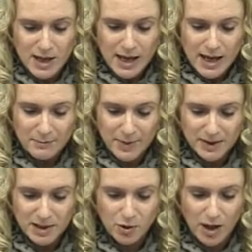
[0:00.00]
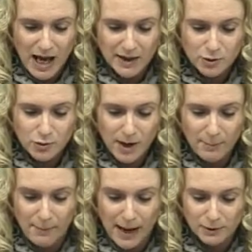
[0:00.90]
e in particolare su un
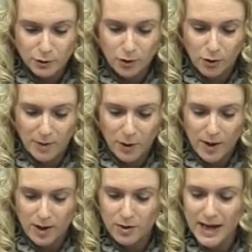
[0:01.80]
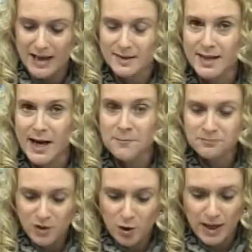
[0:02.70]
appalto come quello in essere
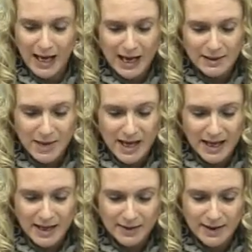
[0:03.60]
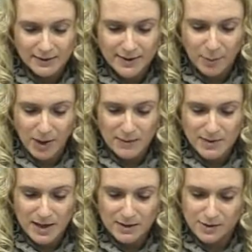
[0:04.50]
con Aimeri che tante
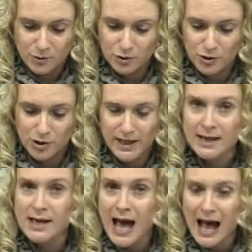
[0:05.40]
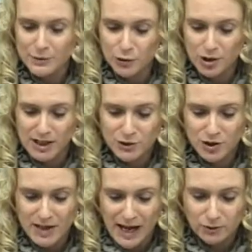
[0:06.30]
polemiche e discussioni ha
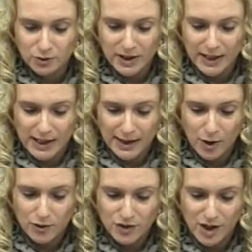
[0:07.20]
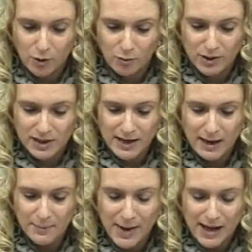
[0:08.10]
sollecitato e che la nostra
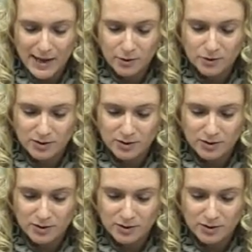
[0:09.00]
comunità paga con